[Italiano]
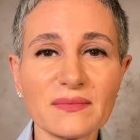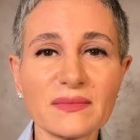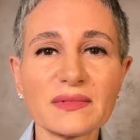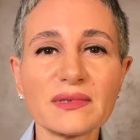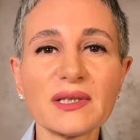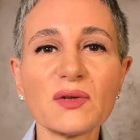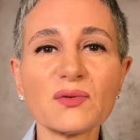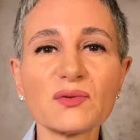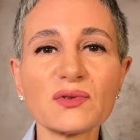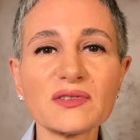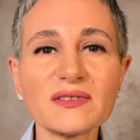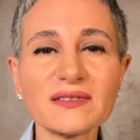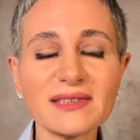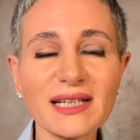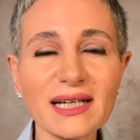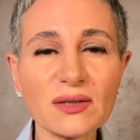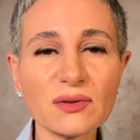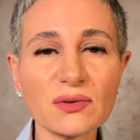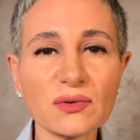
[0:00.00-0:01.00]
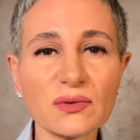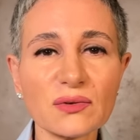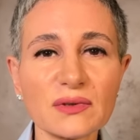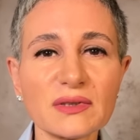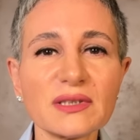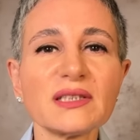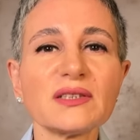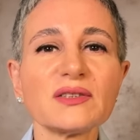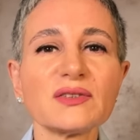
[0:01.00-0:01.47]
da uno stato
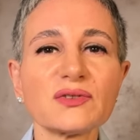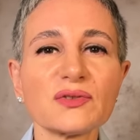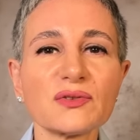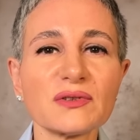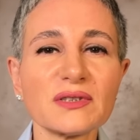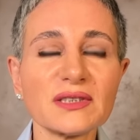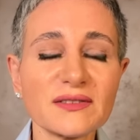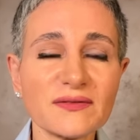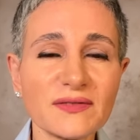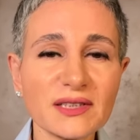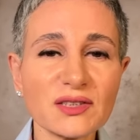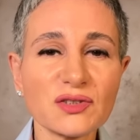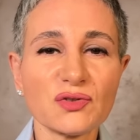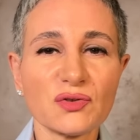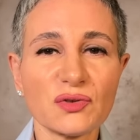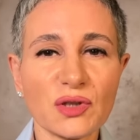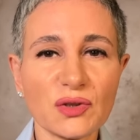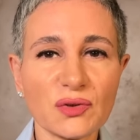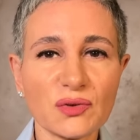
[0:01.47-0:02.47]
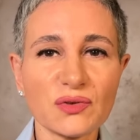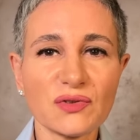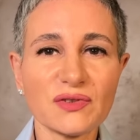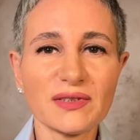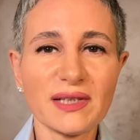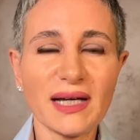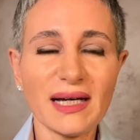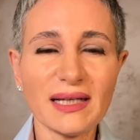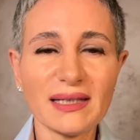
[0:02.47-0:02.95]
di insoddisfazione
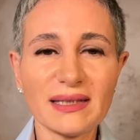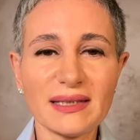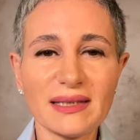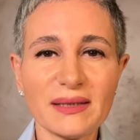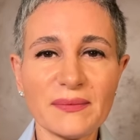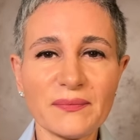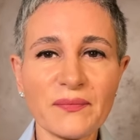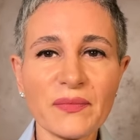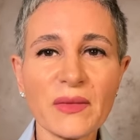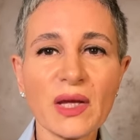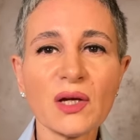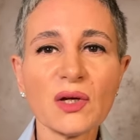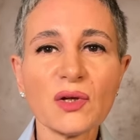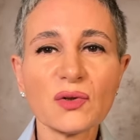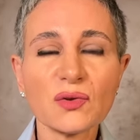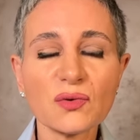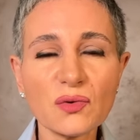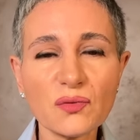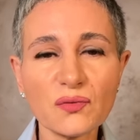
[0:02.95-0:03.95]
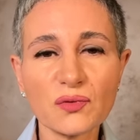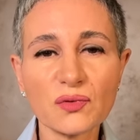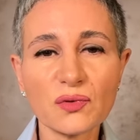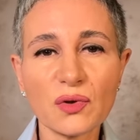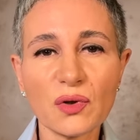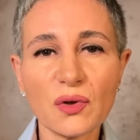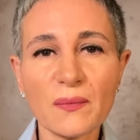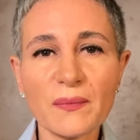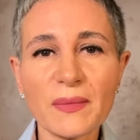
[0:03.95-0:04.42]
costante,
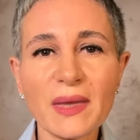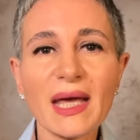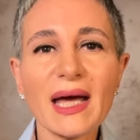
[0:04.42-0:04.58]
dovuto